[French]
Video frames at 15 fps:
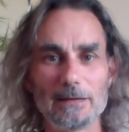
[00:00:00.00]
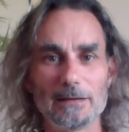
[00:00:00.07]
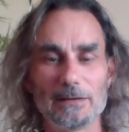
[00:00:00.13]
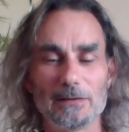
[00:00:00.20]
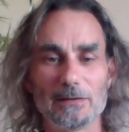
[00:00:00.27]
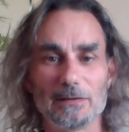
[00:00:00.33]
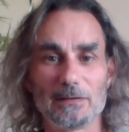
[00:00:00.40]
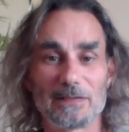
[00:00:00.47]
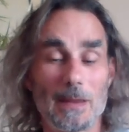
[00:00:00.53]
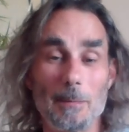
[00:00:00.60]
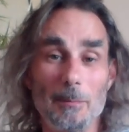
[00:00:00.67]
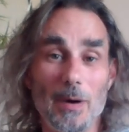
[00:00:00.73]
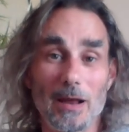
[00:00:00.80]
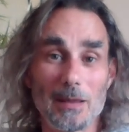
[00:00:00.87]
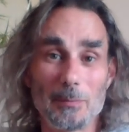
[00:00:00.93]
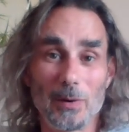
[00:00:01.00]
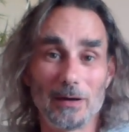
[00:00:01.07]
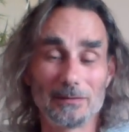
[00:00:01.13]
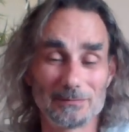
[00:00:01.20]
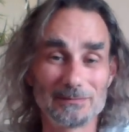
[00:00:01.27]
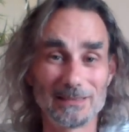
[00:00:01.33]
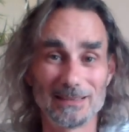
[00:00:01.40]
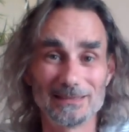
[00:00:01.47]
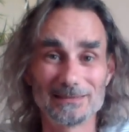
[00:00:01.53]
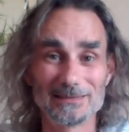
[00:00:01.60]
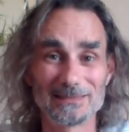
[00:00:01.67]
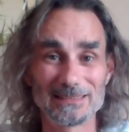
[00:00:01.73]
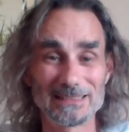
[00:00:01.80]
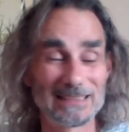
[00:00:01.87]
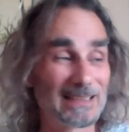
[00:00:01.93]
Euh, ça ne me parlait pas.
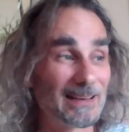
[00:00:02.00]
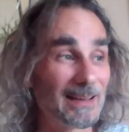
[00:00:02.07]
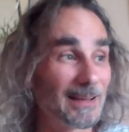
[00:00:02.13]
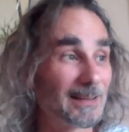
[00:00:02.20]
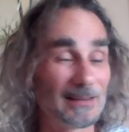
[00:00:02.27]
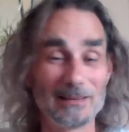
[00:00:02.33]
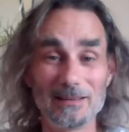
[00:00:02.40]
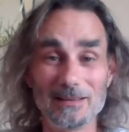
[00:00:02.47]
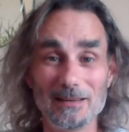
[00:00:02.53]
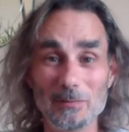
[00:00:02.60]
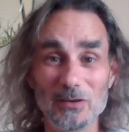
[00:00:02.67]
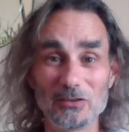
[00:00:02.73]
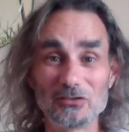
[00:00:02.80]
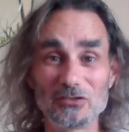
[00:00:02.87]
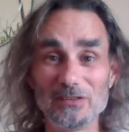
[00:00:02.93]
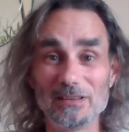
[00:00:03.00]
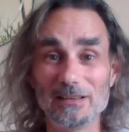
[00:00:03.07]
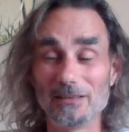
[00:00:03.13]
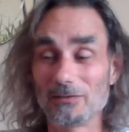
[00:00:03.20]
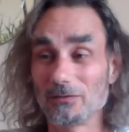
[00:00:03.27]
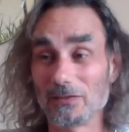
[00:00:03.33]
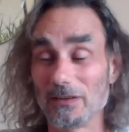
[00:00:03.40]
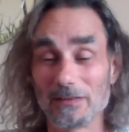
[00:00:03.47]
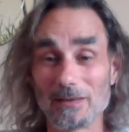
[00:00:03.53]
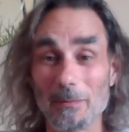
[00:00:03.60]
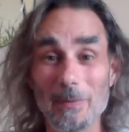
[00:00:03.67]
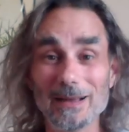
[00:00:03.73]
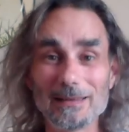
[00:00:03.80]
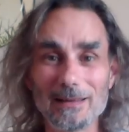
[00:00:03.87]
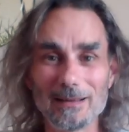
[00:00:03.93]
C'était clair, les machines et tout ça, ça
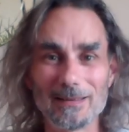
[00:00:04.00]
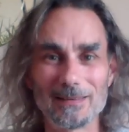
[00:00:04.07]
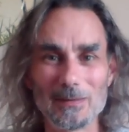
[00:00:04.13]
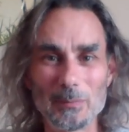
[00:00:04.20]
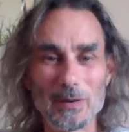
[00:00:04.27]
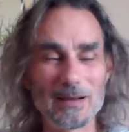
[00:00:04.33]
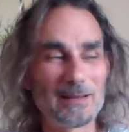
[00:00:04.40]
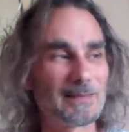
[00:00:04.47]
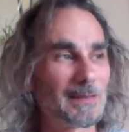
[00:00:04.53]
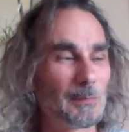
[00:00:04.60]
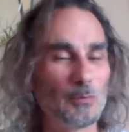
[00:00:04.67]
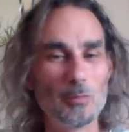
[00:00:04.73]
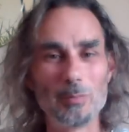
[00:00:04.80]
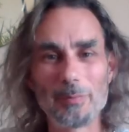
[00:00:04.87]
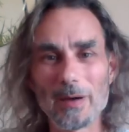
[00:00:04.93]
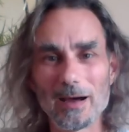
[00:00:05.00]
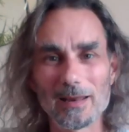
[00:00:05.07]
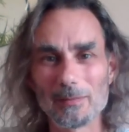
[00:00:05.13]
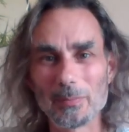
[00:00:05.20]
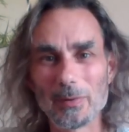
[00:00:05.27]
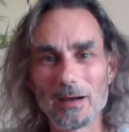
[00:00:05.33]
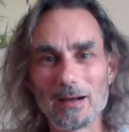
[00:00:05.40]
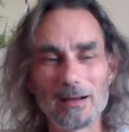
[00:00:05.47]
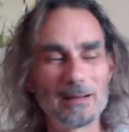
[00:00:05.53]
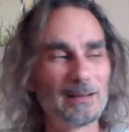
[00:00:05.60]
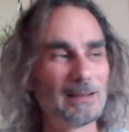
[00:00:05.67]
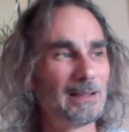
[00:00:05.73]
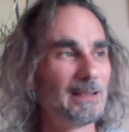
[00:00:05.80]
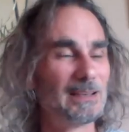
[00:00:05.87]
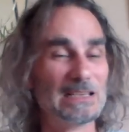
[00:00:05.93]
m'intéressait pas, ça ne me parlait pas,
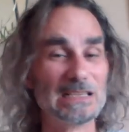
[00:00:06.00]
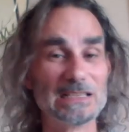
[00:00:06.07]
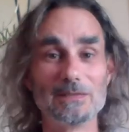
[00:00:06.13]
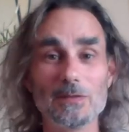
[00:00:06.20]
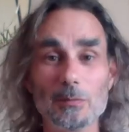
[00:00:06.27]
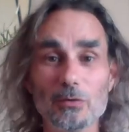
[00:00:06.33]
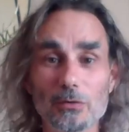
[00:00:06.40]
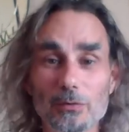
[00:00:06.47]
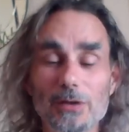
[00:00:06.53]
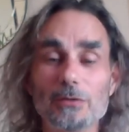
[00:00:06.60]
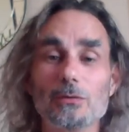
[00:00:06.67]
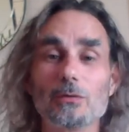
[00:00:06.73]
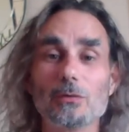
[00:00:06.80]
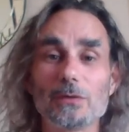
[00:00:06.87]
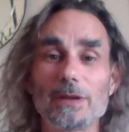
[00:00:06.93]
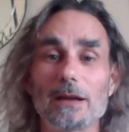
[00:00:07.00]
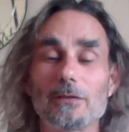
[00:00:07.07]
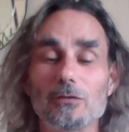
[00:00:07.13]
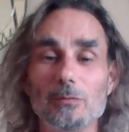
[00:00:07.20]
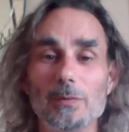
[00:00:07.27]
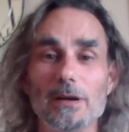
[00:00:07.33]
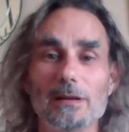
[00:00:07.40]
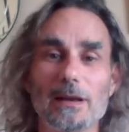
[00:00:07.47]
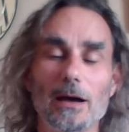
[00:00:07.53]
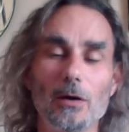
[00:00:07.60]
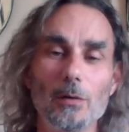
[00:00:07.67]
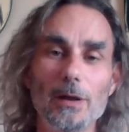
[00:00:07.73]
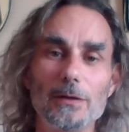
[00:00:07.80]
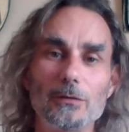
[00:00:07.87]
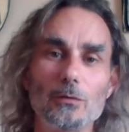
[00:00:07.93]
et j'avais besoin du contact humain, de la
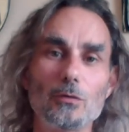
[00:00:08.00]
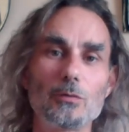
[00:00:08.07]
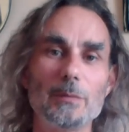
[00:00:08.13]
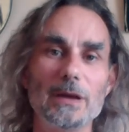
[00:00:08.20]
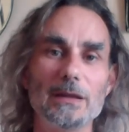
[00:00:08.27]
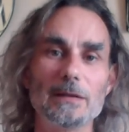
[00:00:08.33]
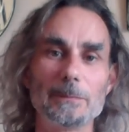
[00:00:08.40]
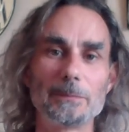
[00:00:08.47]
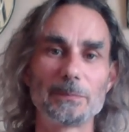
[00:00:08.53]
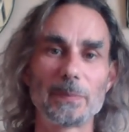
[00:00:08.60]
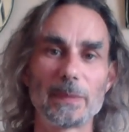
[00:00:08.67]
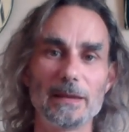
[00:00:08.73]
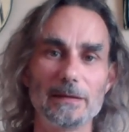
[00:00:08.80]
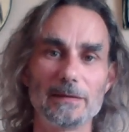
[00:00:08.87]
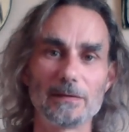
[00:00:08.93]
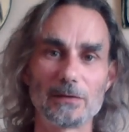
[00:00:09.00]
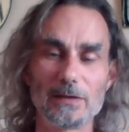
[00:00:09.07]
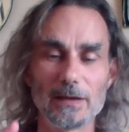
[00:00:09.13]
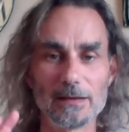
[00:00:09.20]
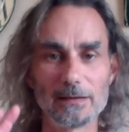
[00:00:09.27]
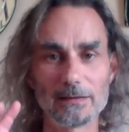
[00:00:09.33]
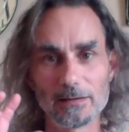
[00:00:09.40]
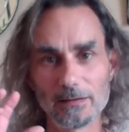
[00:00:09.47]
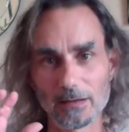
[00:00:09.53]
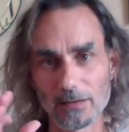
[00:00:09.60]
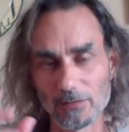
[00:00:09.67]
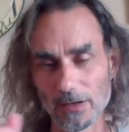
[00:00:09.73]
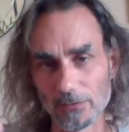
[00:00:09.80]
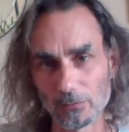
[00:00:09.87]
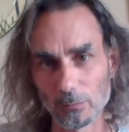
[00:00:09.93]
relation humaine. Et ce qui a été une
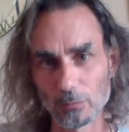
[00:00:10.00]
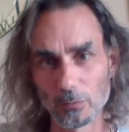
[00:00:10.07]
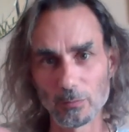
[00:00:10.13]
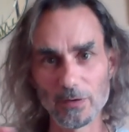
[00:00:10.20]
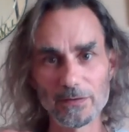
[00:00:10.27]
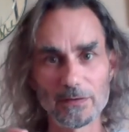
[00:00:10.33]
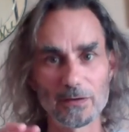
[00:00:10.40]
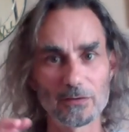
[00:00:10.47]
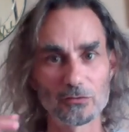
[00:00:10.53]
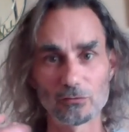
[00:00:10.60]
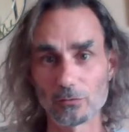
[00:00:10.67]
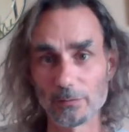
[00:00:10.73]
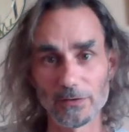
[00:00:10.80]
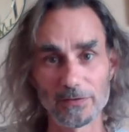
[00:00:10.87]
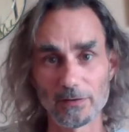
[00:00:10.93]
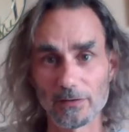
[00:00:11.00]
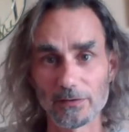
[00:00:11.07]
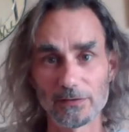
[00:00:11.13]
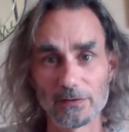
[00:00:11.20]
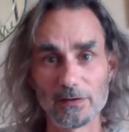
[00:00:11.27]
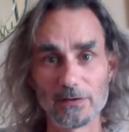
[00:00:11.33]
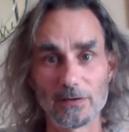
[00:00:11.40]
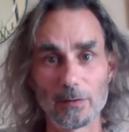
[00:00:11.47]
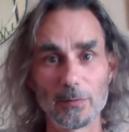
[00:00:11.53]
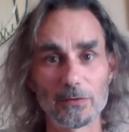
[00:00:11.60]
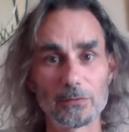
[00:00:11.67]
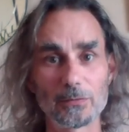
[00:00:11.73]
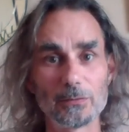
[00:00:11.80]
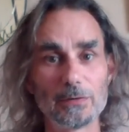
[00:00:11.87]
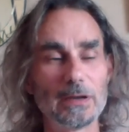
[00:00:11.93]
révélation pour moi, c'est quand je commençais à enseigner les arts
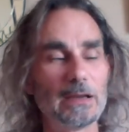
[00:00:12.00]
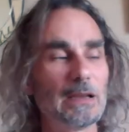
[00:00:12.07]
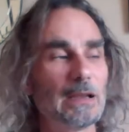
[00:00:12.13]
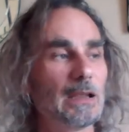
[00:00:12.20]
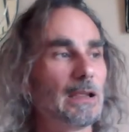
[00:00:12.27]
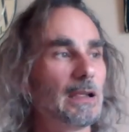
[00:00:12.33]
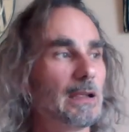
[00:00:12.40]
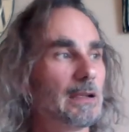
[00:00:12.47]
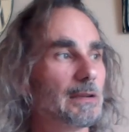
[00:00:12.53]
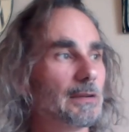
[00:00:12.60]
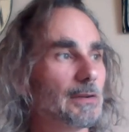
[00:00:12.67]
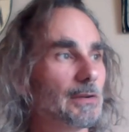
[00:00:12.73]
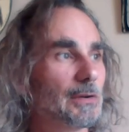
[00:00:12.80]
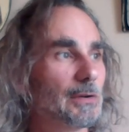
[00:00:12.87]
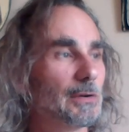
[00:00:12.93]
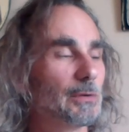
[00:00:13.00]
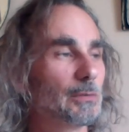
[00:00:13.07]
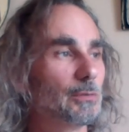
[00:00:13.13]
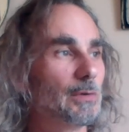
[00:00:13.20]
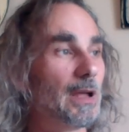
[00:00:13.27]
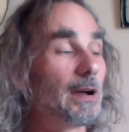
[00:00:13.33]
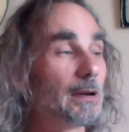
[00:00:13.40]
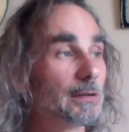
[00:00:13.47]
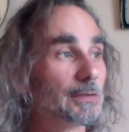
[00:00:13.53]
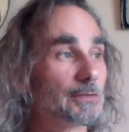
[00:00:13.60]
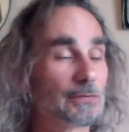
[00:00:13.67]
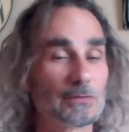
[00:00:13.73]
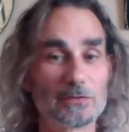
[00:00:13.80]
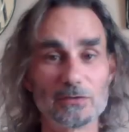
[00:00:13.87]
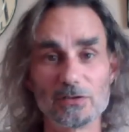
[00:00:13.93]
martiaux, euh, où là,
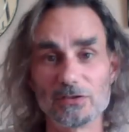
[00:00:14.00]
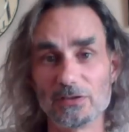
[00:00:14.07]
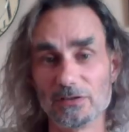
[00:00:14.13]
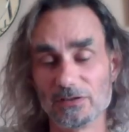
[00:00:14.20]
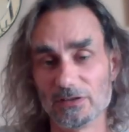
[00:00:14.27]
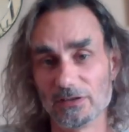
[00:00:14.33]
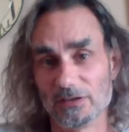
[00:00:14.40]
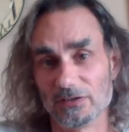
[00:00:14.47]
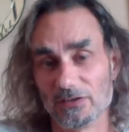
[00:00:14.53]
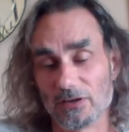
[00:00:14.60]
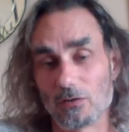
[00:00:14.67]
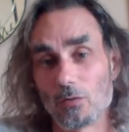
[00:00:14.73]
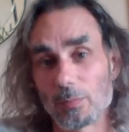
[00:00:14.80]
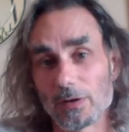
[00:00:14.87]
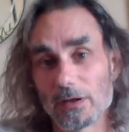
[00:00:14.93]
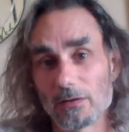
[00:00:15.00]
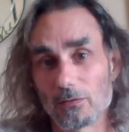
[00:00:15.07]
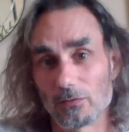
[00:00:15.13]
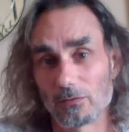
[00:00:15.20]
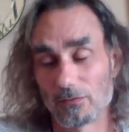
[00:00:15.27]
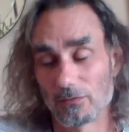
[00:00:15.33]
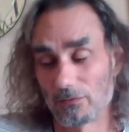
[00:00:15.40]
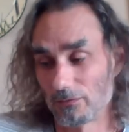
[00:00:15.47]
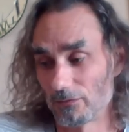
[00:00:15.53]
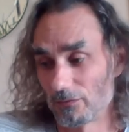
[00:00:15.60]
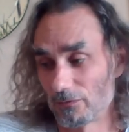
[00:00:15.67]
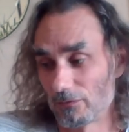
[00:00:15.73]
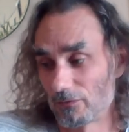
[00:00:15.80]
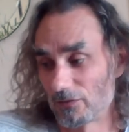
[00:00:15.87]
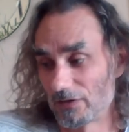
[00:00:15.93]
j'ai compris que ce
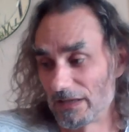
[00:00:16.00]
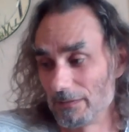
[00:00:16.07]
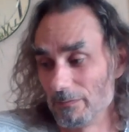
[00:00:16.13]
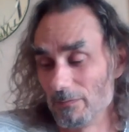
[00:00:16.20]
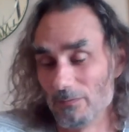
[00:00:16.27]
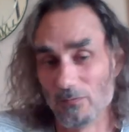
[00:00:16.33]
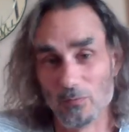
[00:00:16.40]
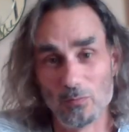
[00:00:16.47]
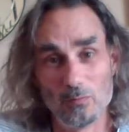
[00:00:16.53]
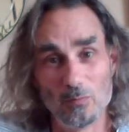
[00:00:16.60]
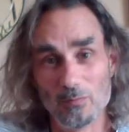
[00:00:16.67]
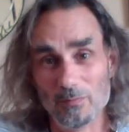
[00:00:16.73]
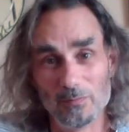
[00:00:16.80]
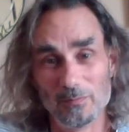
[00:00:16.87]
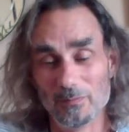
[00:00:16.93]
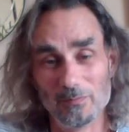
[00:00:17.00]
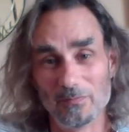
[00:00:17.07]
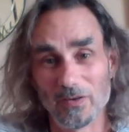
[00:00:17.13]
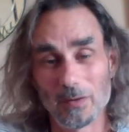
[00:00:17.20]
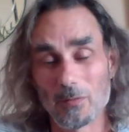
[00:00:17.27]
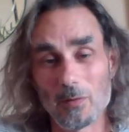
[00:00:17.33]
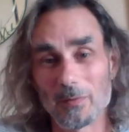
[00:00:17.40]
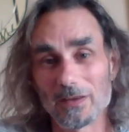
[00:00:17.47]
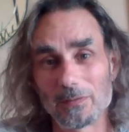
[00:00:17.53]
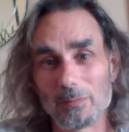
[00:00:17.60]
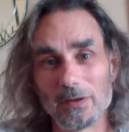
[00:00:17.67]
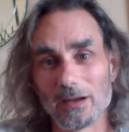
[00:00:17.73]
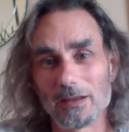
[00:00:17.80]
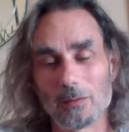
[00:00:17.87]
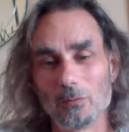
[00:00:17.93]
qui vraiment
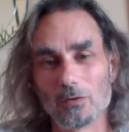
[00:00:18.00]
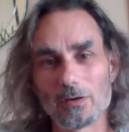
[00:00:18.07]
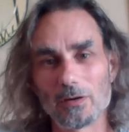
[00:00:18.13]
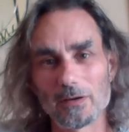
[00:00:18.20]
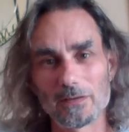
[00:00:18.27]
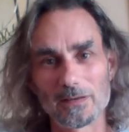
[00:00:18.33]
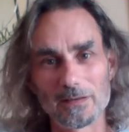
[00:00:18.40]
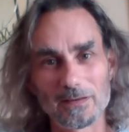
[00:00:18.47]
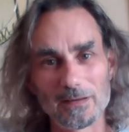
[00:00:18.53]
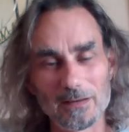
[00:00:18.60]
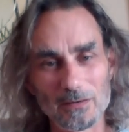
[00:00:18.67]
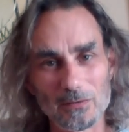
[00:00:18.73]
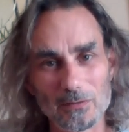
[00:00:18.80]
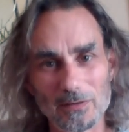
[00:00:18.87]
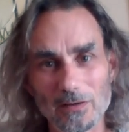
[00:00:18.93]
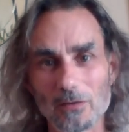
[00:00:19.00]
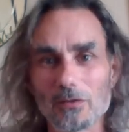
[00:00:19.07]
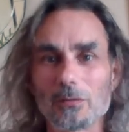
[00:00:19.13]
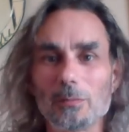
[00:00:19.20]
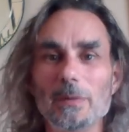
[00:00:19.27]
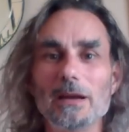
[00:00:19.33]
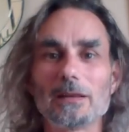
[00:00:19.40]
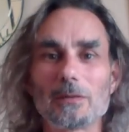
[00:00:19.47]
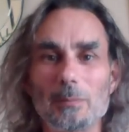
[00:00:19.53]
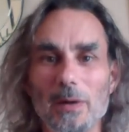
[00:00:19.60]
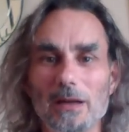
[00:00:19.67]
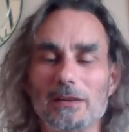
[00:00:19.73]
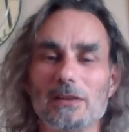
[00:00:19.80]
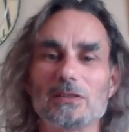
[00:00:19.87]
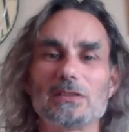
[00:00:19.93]
m'aspirait dans mon cœur, c'était euh, transmettre,
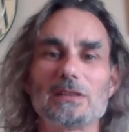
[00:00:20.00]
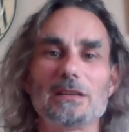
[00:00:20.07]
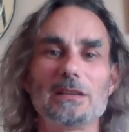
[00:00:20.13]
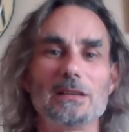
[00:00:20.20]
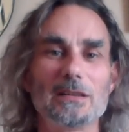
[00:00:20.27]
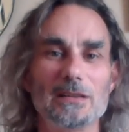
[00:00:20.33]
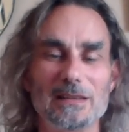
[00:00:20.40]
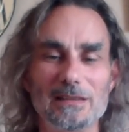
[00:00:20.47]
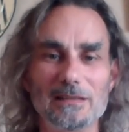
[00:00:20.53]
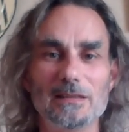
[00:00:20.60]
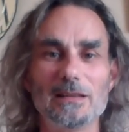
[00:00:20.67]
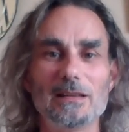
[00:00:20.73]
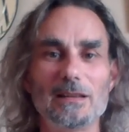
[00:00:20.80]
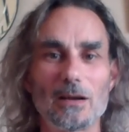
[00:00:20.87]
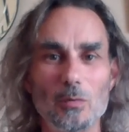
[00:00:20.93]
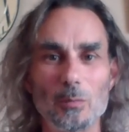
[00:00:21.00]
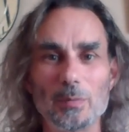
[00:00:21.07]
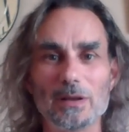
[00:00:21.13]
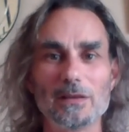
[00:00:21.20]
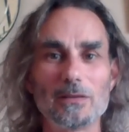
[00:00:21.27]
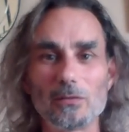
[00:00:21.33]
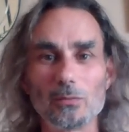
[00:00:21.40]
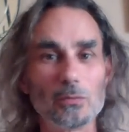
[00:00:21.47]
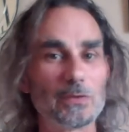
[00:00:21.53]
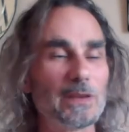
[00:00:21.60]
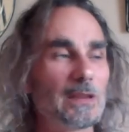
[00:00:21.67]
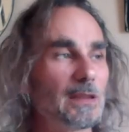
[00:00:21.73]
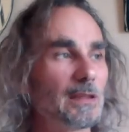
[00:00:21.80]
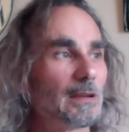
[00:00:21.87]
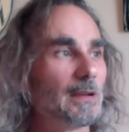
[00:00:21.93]
partager, guider, accompagner,
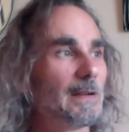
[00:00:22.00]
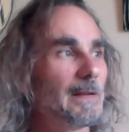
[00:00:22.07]
soutenir.